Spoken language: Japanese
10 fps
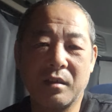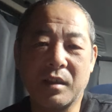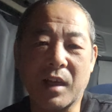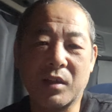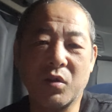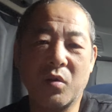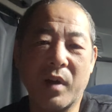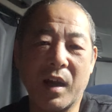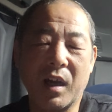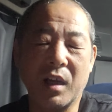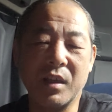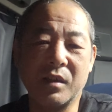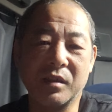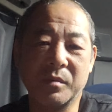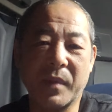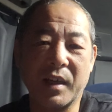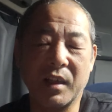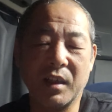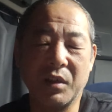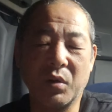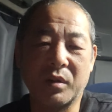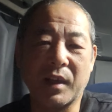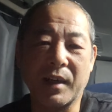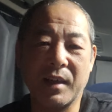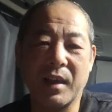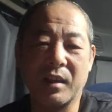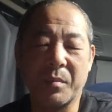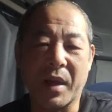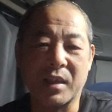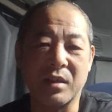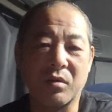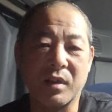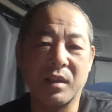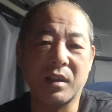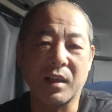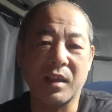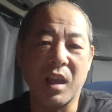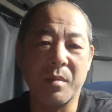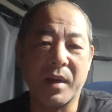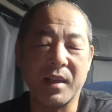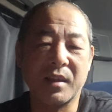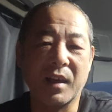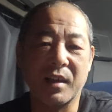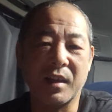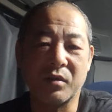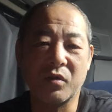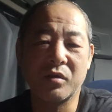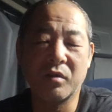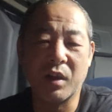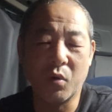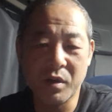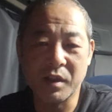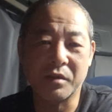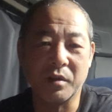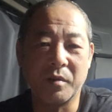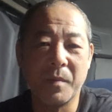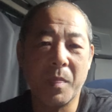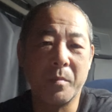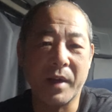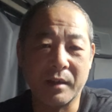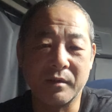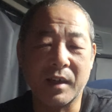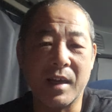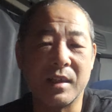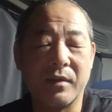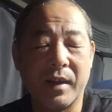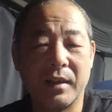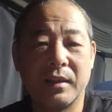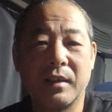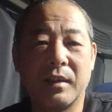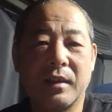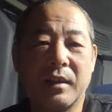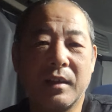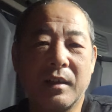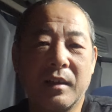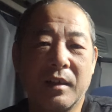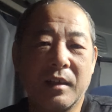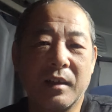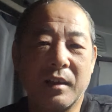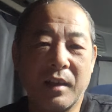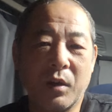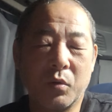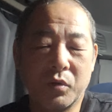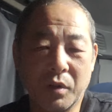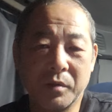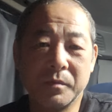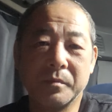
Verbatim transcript: で、社長はいい車に乗ったりね、で、パチンコに行ったり、競馬に行ったりね、そういう人ね、多いですよ。ブラックの会社は。ね、ほんと。